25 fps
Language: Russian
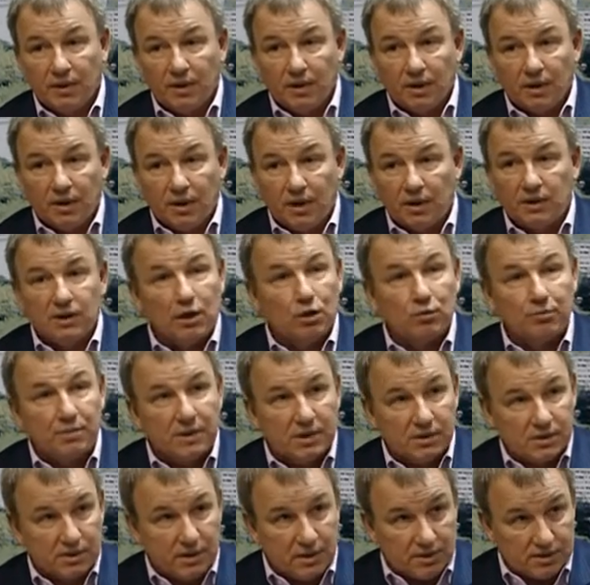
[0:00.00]
Когда он
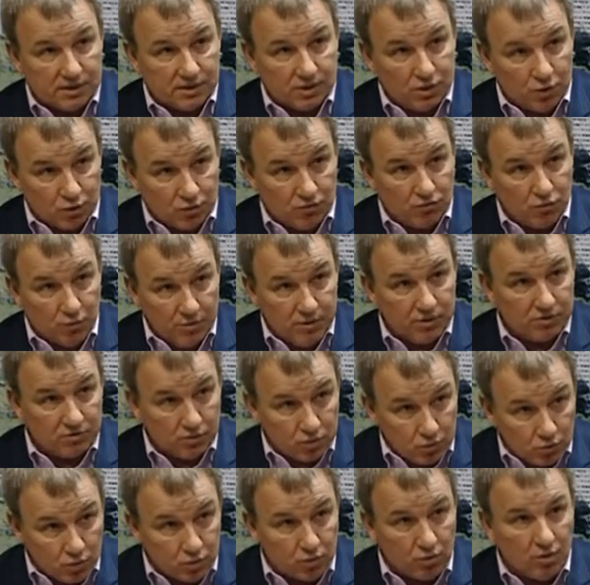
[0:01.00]
признался еще в убийстве
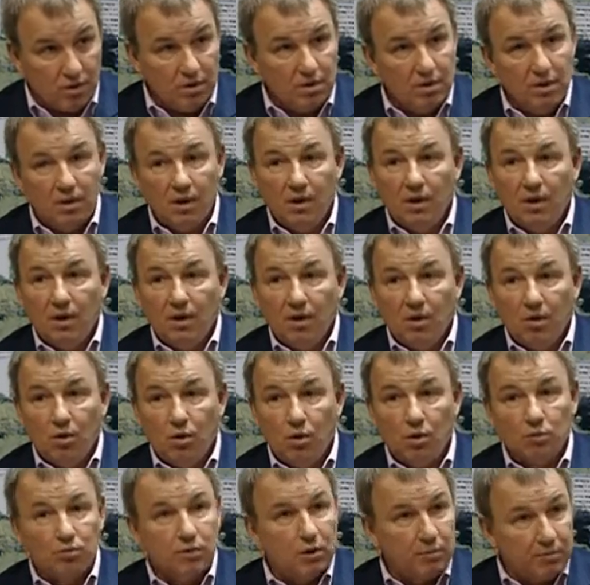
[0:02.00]
Душко,
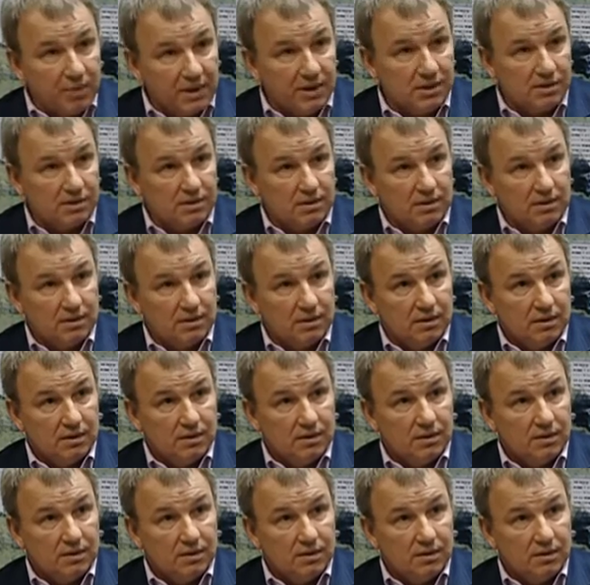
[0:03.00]
он был признан
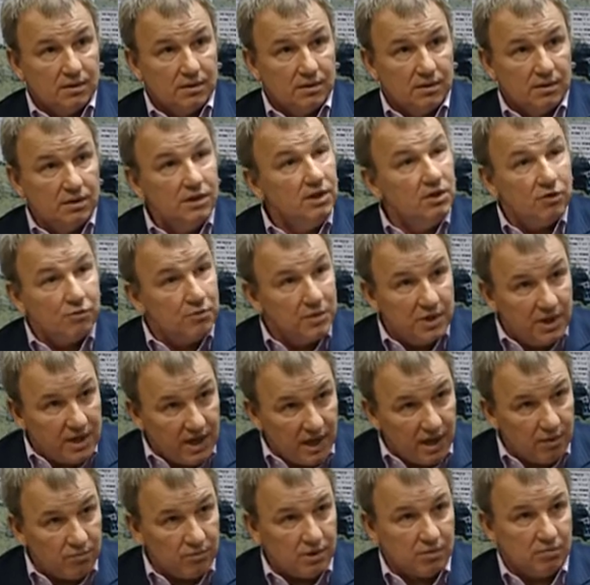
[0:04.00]

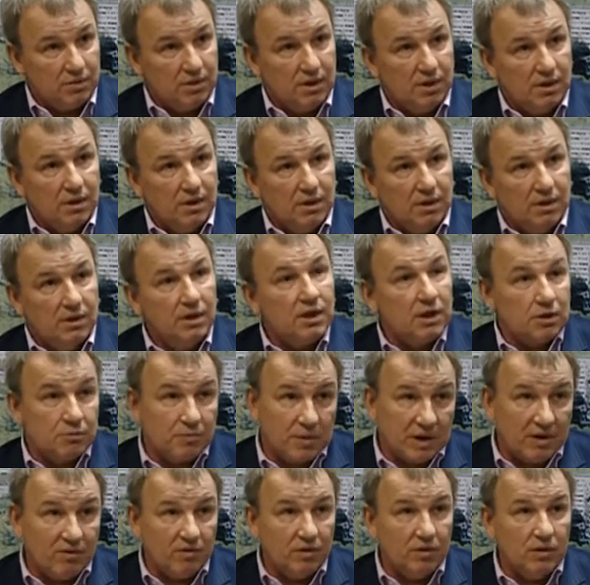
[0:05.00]
невменяемым и
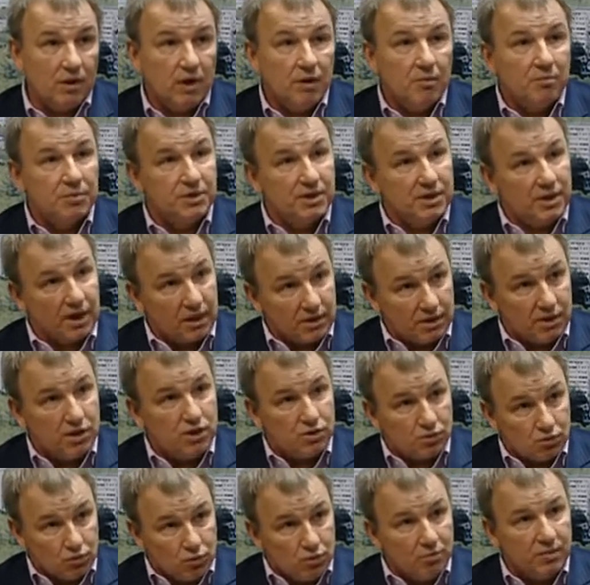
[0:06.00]
отправлен в
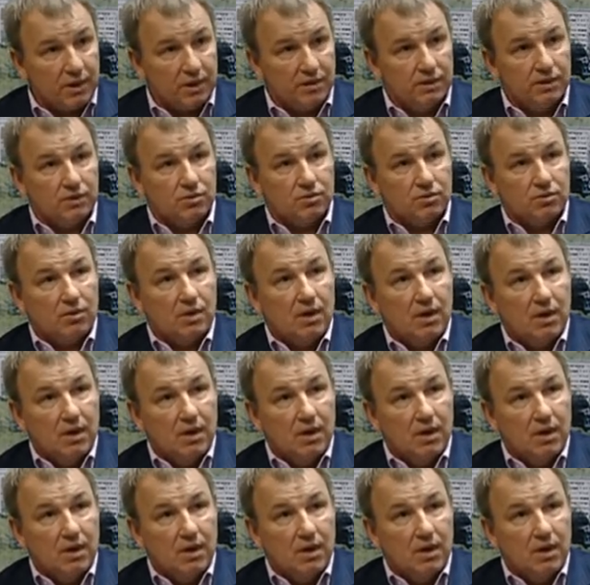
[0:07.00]
психиатрическую больницу.